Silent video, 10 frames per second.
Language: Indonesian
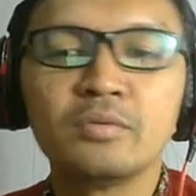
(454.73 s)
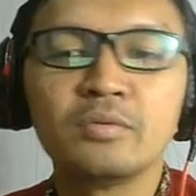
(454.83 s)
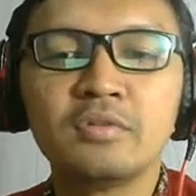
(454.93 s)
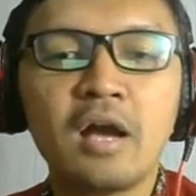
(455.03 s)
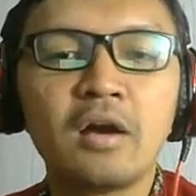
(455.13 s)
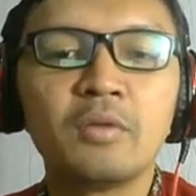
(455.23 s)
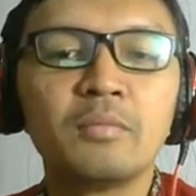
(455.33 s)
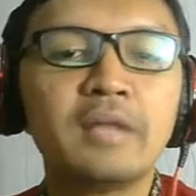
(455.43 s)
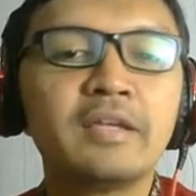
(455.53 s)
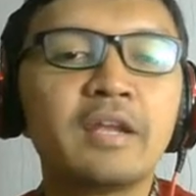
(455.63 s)
Enggak,
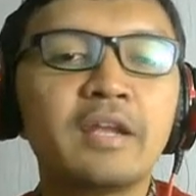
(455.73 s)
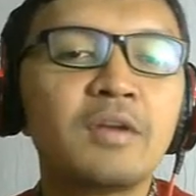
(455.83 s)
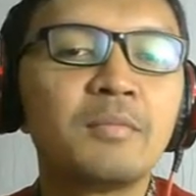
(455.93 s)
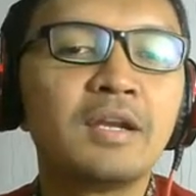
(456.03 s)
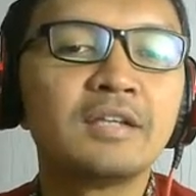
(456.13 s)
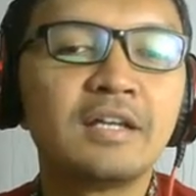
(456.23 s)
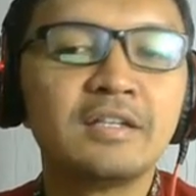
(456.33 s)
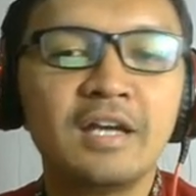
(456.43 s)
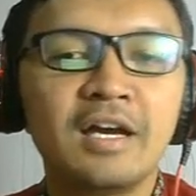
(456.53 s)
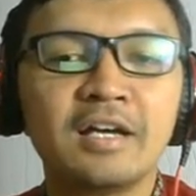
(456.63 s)
kalau belajar itu dari mana
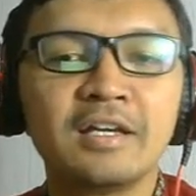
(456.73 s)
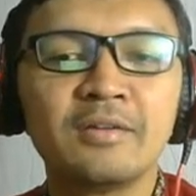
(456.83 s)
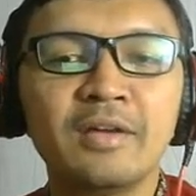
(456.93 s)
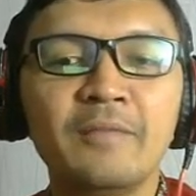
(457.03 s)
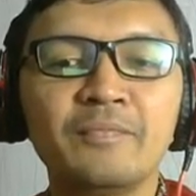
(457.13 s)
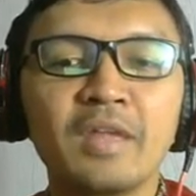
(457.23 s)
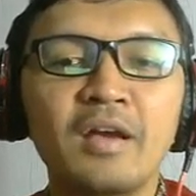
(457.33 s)
saja gitu ya